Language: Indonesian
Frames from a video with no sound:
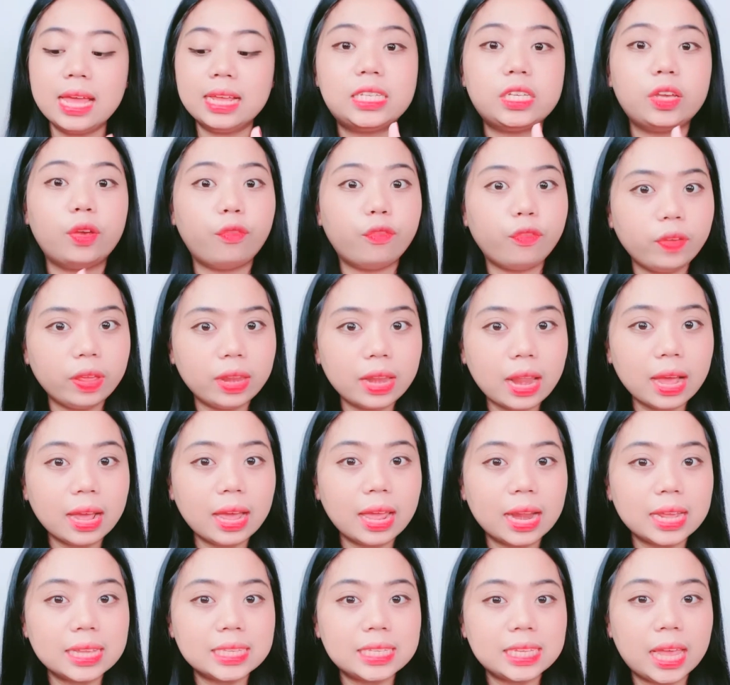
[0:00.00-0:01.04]
Civina
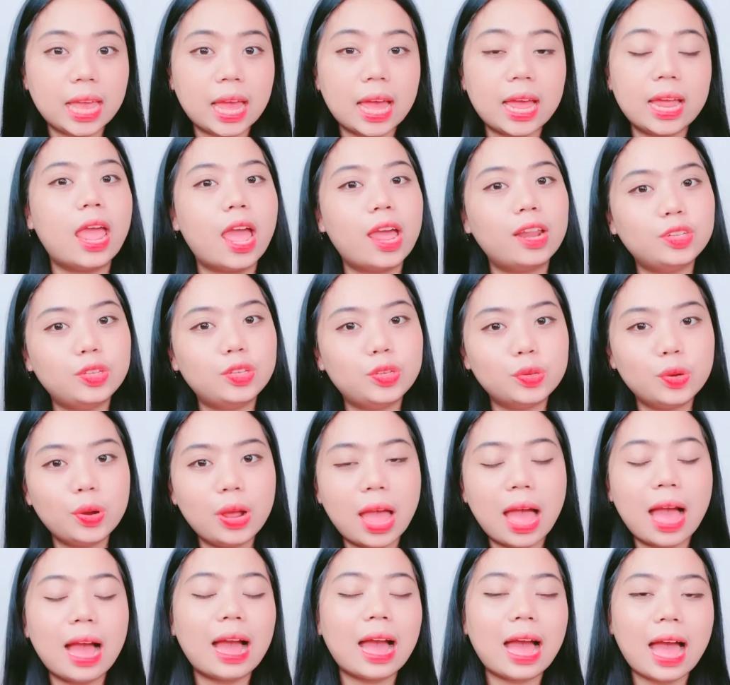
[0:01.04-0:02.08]
Gracia dan
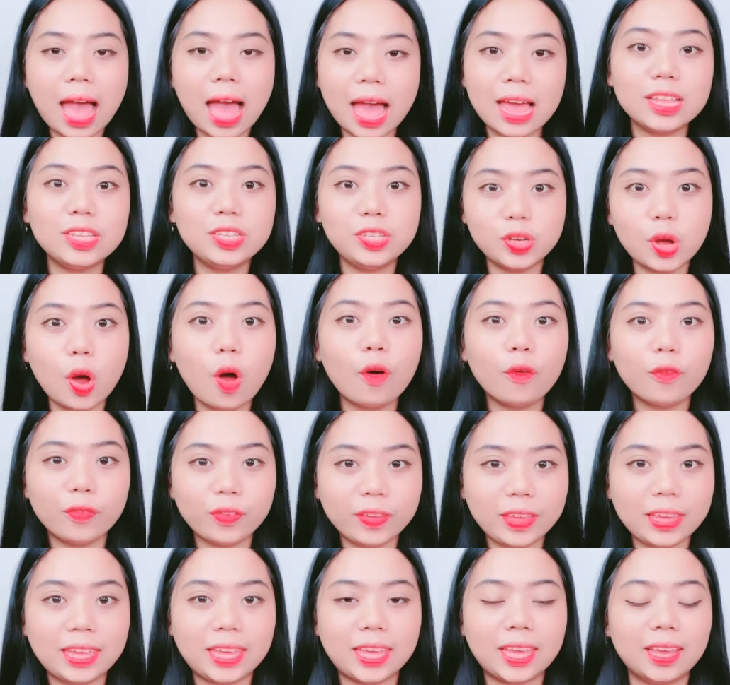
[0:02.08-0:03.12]
juga Kak
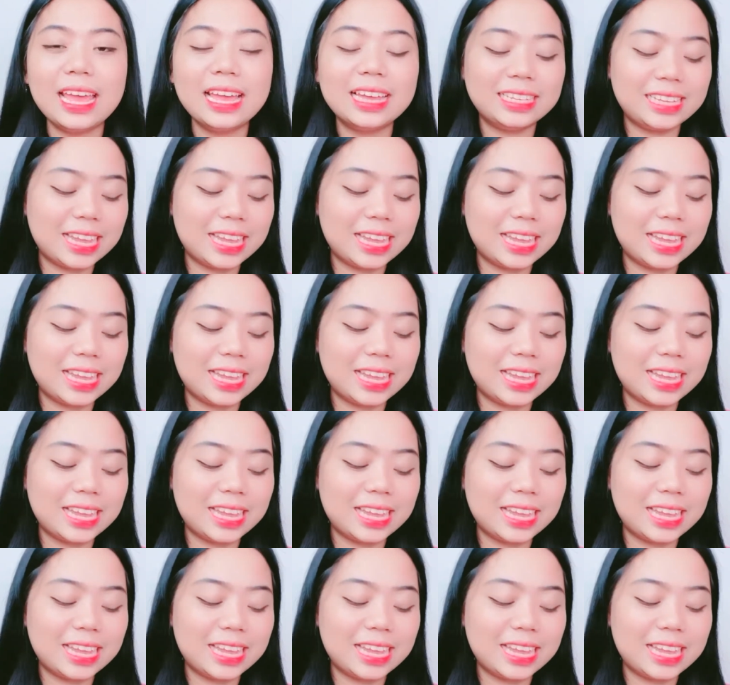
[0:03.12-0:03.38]
Jovi.